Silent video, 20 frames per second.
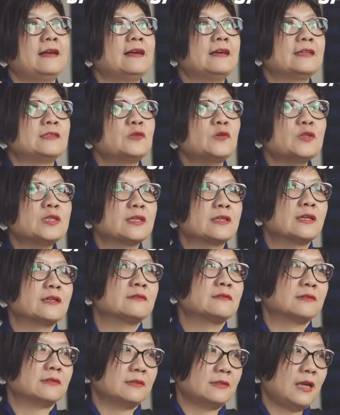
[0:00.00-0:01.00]
そうじゃな
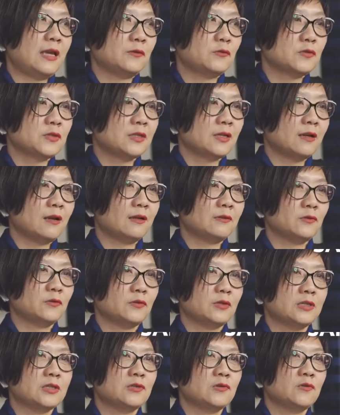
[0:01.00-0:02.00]
くってどちらかという
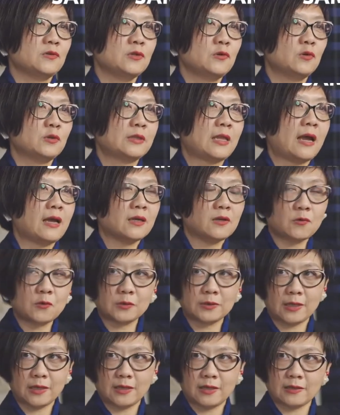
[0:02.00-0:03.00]
と非常にこう対抗
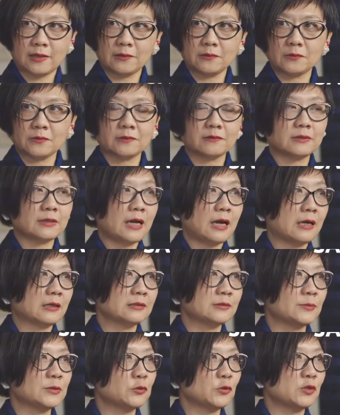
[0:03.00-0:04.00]
的なというか、
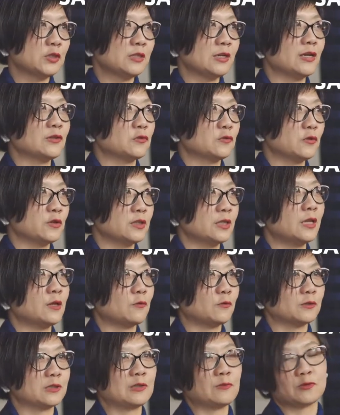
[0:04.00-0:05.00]
うん、そっちがその気なら
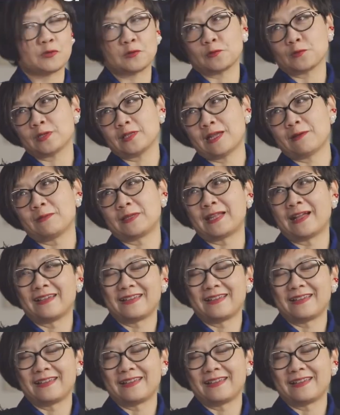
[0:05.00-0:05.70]
こっちもその気だみた